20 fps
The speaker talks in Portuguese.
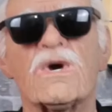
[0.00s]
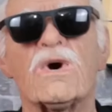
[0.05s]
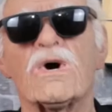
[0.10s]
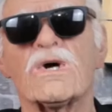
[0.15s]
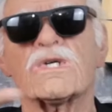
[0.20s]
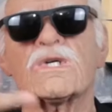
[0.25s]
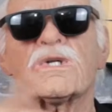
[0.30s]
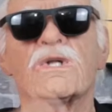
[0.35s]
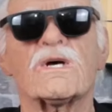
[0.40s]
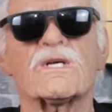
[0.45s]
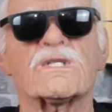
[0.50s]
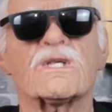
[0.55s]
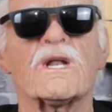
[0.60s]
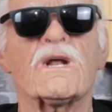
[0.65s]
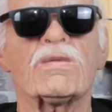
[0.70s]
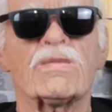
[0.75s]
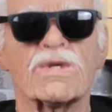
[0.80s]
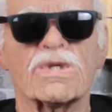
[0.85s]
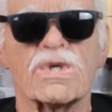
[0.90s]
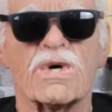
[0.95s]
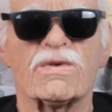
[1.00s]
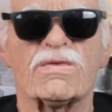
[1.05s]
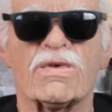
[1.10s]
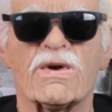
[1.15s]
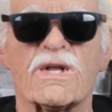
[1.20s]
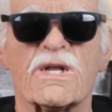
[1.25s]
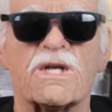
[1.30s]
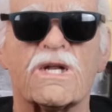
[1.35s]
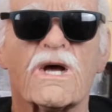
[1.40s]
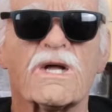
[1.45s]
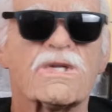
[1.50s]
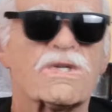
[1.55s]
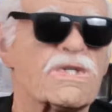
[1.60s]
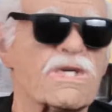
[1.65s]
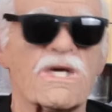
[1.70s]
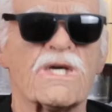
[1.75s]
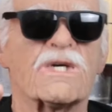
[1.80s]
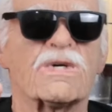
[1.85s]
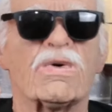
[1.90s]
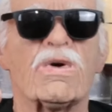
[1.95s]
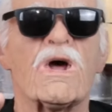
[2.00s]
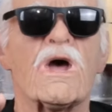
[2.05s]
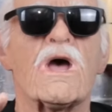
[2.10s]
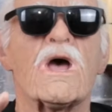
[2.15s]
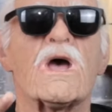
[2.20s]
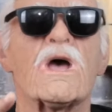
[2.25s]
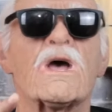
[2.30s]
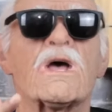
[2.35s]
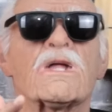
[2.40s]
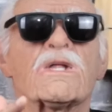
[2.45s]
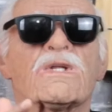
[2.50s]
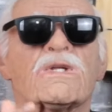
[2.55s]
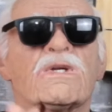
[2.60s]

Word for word: hoje nós iremos conferir a Decred.